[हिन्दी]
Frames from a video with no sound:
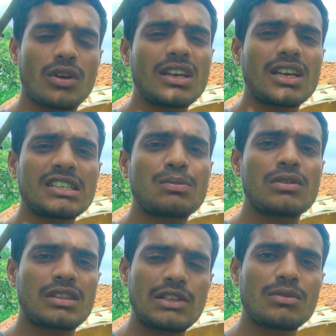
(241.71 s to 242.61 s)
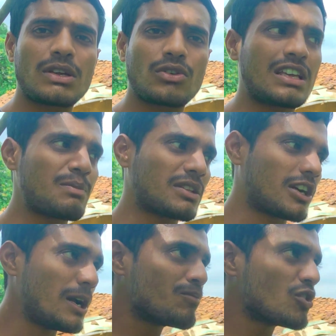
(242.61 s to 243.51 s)
तोरई कैसे फूलता है तो मेरे को नहीं
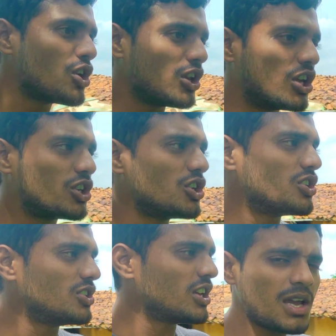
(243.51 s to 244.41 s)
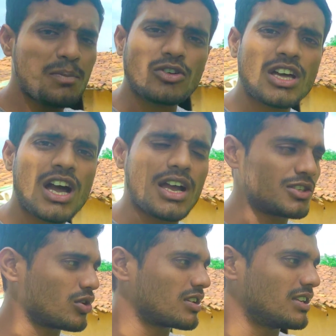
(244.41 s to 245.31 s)
पता लेकिन ये पौधा
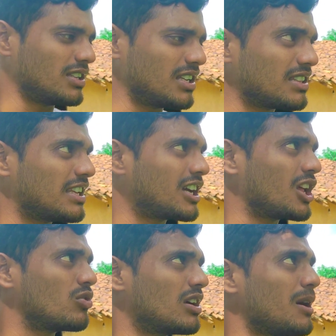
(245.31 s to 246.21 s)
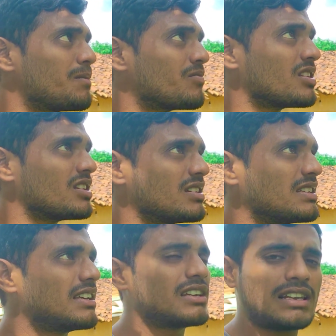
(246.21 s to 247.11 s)
सॉरी ये देख रहे हो ना
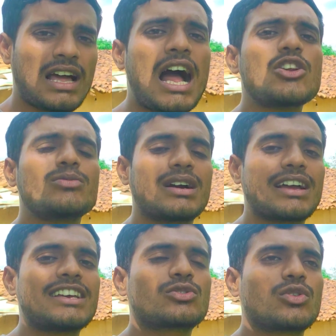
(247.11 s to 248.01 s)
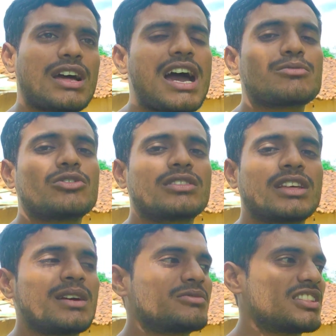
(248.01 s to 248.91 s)
ये लहानुमा है इसको नार
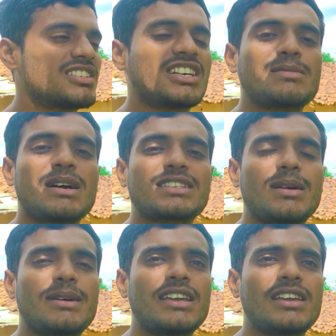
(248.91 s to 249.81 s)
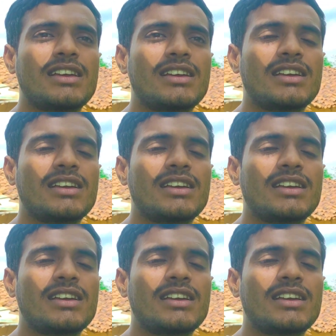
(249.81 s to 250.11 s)
बोलते हैं हम छत्तीसगढ़ी भाषा में